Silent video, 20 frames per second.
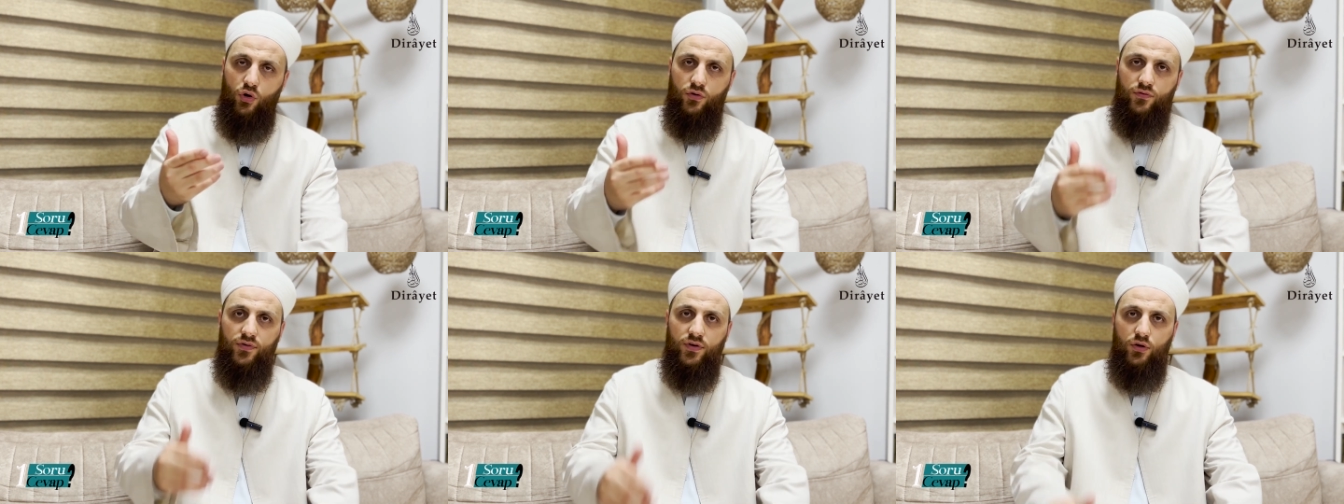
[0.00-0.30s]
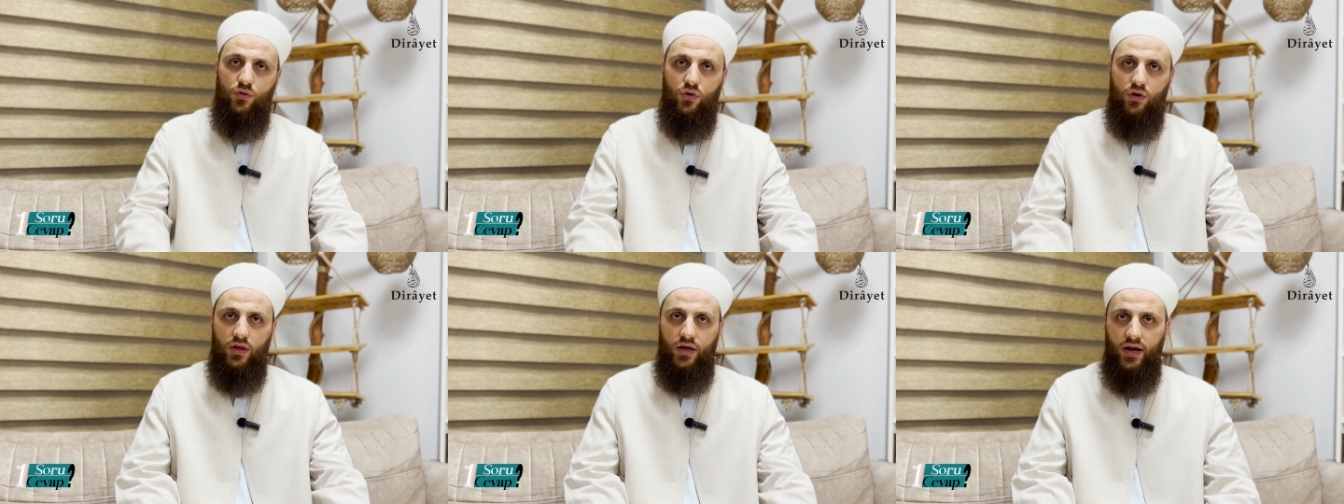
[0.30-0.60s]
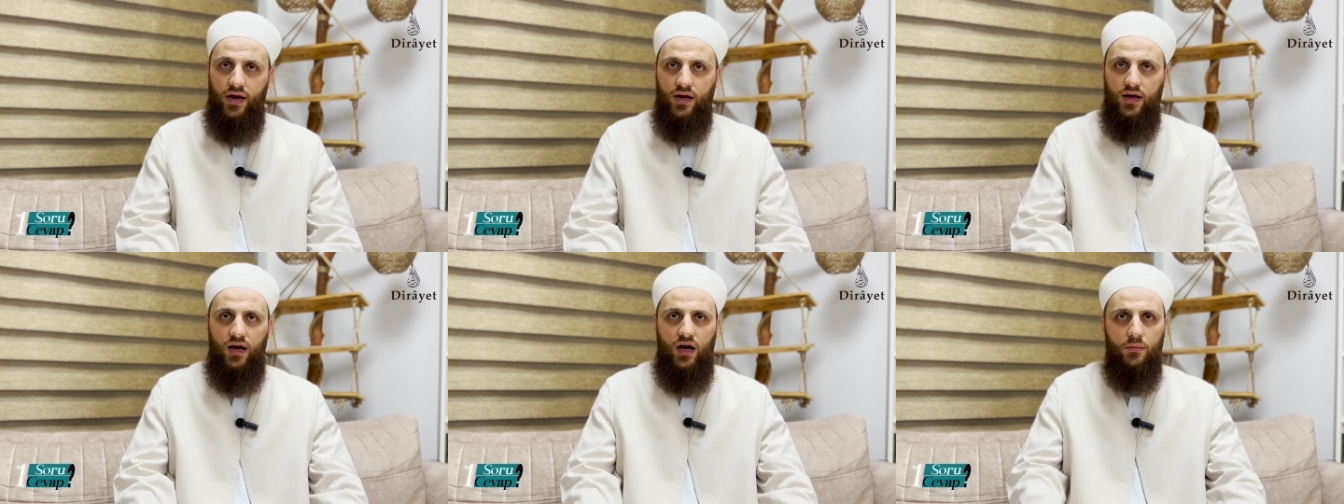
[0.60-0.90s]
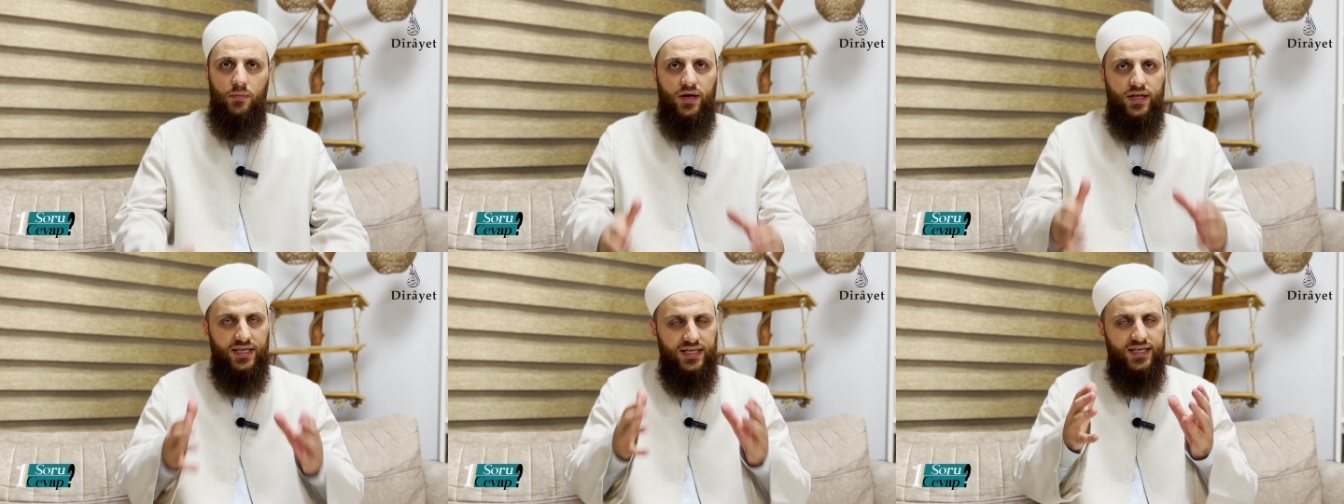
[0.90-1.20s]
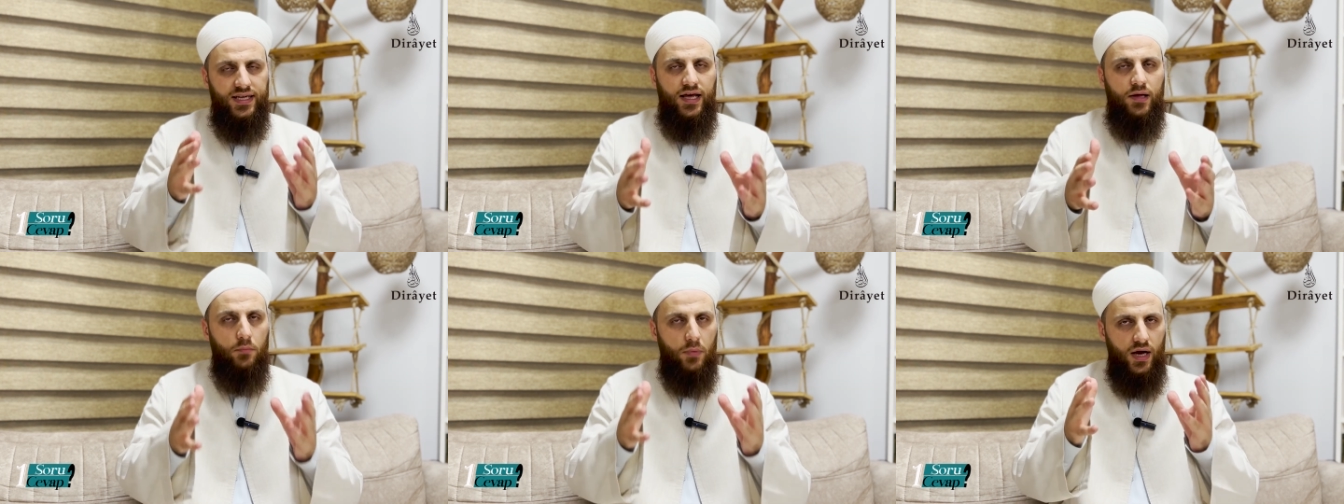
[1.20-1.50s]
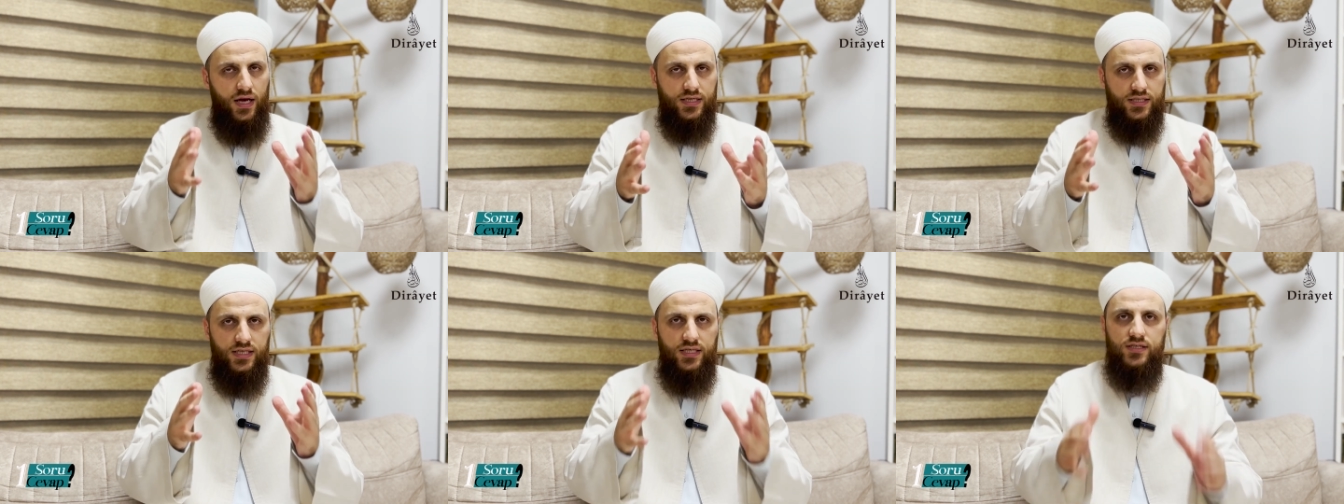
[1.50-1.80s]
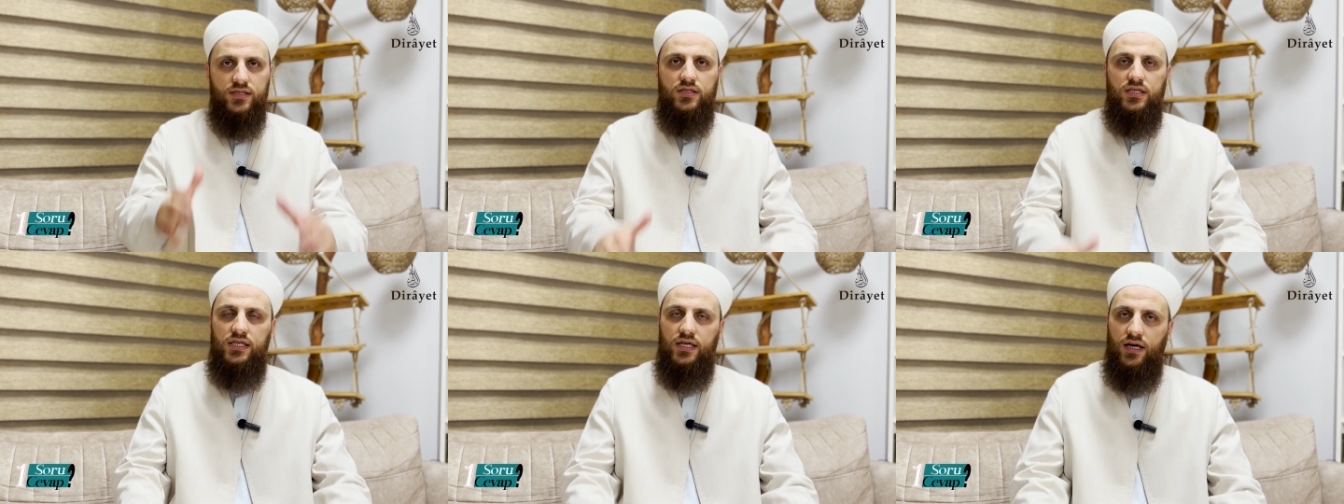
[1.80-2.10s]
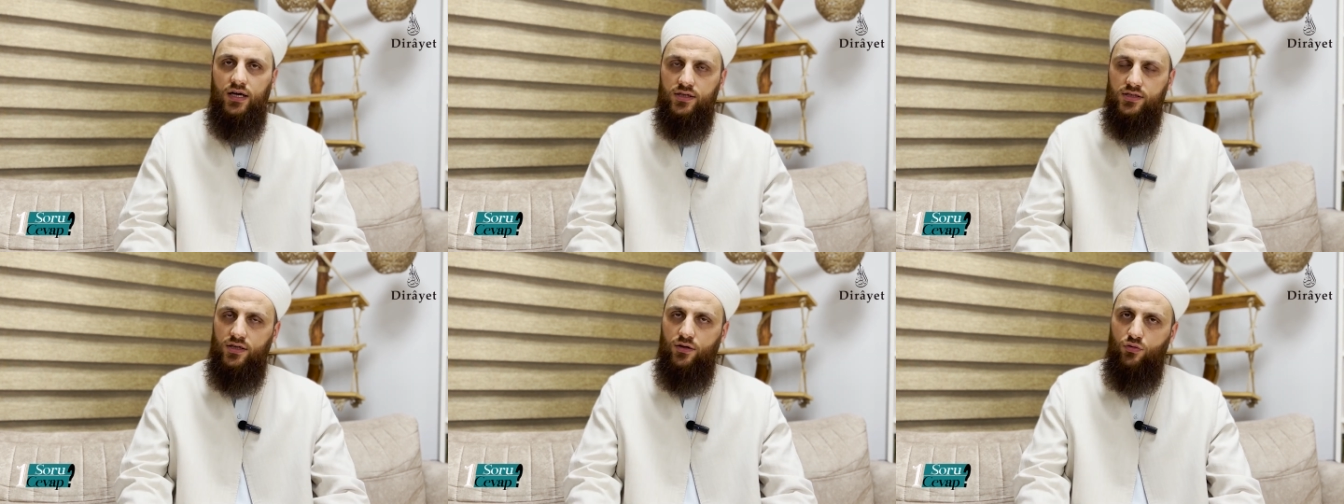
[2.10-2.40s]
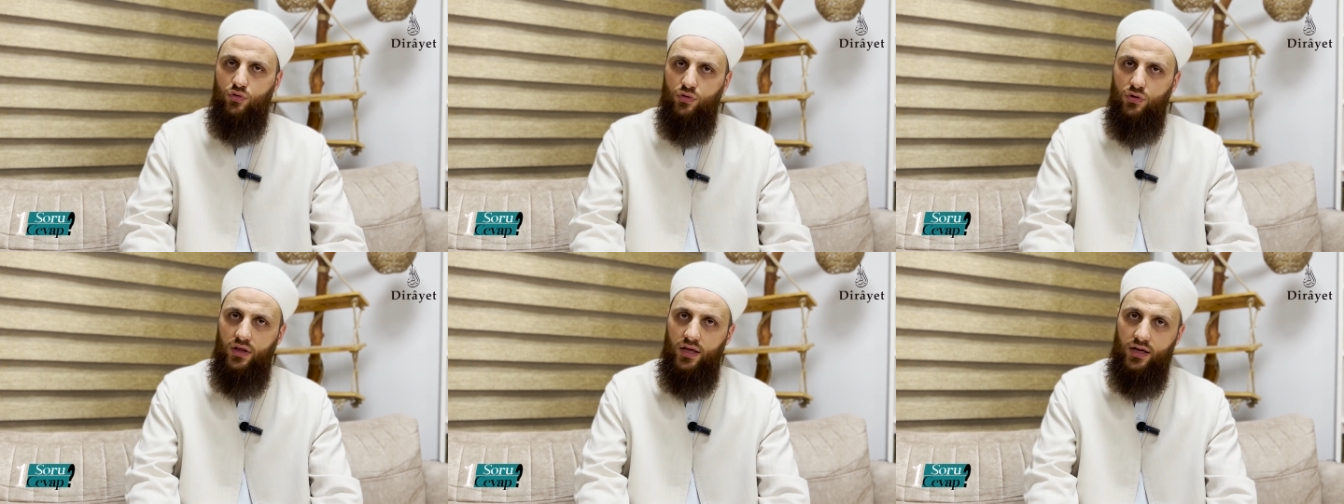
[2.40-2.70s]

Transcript: örfi olarak ama yine mazi sigası